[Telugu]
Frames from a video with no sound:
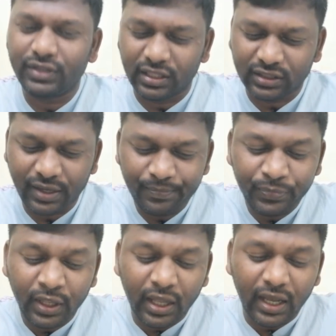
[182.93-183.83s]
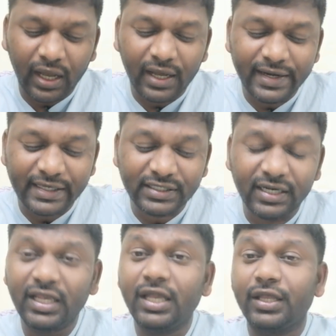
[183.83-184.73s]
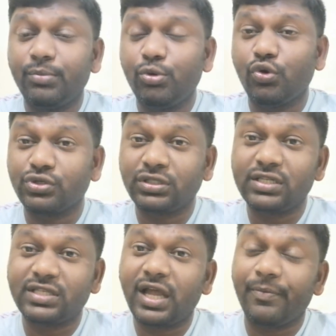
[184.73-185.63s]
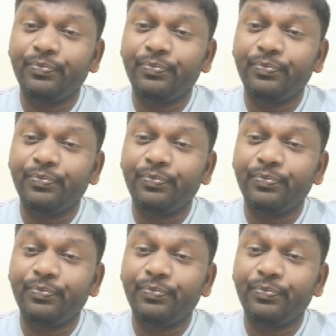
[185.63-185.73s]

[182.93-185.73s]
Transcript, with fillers: ఇదంతా నెక్స్ట్ అండి మీ క్వశ్చన్ తెలుసా